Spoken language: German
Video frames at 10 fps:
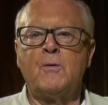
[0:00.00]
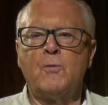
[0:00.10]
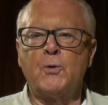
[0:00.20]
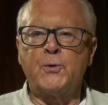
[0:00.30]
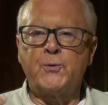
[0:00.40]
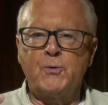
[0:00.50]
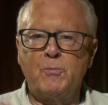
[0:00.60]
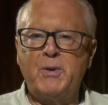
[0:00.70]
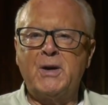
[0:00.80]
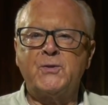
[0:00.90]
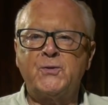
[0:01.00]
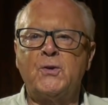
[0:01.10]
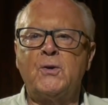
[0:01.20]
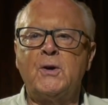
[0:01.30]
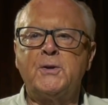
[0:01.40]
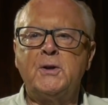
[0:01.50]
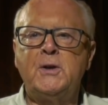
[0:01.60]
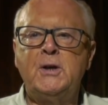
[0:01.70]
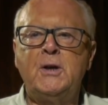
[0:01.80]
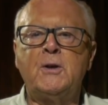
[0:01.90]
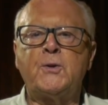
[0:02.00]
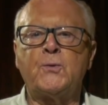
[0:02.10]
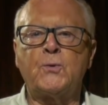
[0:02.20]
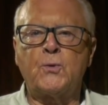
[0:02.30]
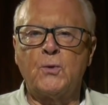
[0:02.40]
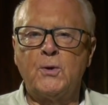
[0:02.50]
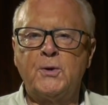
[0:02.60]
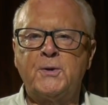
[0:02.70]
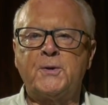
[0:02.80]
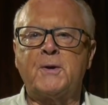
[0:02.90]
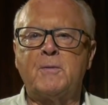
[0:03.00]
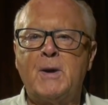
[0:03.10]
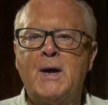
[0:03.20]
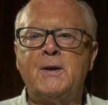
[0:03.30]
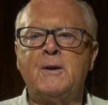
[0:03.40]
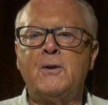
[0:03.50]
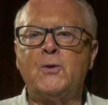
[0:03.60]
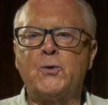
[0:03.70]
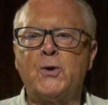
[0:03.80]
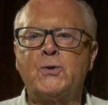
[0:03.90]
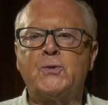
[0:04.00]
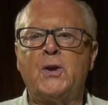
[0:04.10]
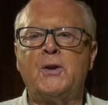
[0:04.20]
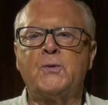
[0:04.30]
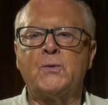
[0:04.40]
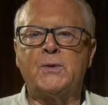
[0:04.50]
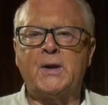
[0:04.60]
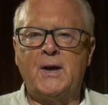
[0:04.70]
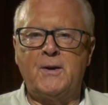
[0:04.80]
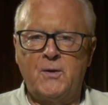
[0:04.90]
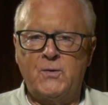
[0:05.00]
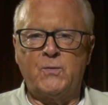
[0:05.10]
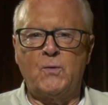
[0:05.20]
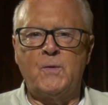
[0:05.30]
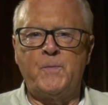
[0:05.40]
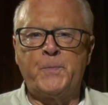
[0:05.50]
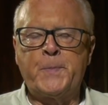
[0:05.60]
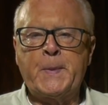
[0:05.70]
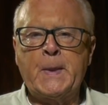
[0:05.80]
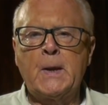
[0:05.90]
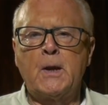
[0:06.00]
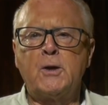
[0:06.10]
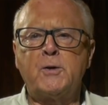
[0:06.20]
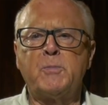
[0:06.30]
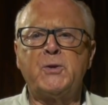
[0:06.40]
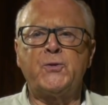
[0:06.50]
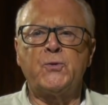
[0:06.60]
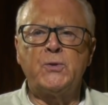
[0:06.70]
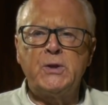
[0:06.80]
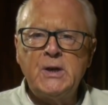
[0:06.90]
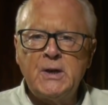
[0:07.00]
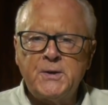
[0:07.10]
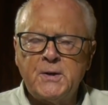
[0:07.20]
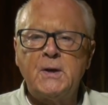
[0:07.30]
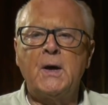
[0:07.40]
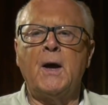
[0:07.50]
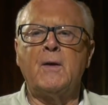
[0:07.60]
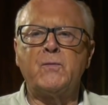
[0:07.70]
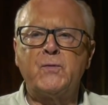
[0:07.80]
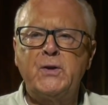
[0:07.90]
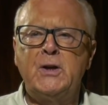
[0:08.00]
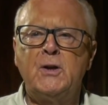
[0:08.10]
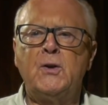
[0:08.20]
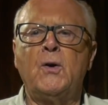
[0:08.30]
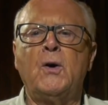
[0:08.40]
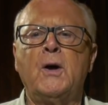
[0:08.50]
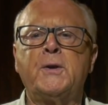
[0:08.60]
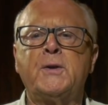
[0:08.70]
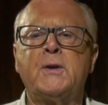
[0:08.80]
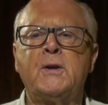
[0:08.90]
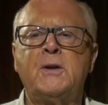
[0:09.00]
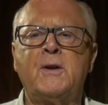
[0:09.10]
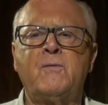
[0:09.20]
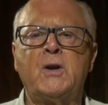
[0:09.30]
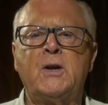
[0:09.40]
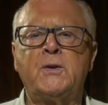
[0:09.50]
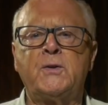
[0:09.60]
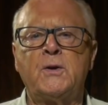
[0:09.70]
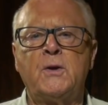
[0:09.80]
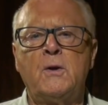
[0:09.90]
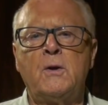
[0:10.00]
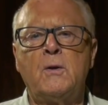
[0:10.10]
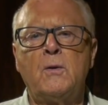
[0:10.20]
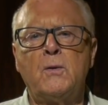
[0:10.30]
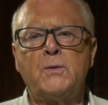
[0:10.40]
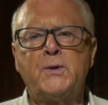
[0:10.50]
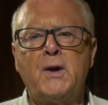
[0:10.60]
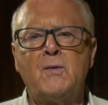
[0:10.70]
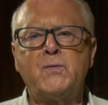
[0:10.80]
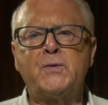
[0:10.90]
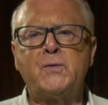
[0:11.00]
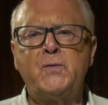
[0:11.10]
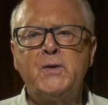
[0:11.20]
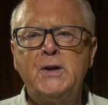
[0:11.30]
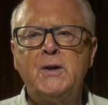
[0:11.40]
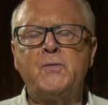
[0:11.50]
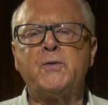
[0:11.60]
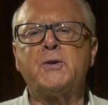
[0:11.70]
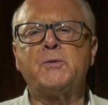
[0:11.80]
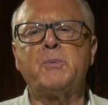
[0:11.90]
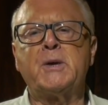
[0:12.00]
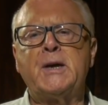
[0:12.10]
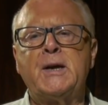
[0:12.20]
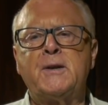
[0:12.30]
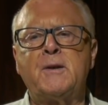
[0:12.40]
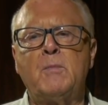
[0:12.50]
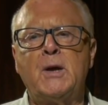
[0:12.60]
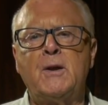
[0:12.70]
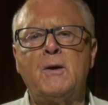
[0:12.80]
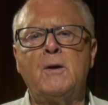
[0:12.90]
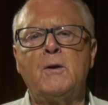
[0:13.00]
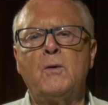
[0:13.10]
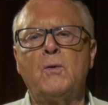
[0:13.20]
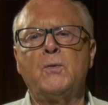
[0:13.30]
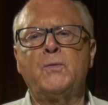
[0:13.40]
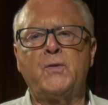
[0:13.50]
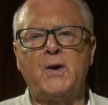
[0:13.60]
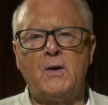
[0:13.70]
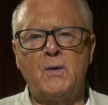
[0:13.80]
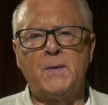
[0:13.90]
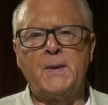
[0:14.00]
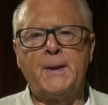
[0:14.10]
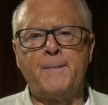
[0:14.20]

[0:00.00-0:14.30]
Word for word: wurde zum Pastor ordiniert und gründete Gemeinden in Deutschland und anderswo. Ich missionierte an vielen Orten in der Welt und taufte viele frisch bekehrte Männer und Frauen.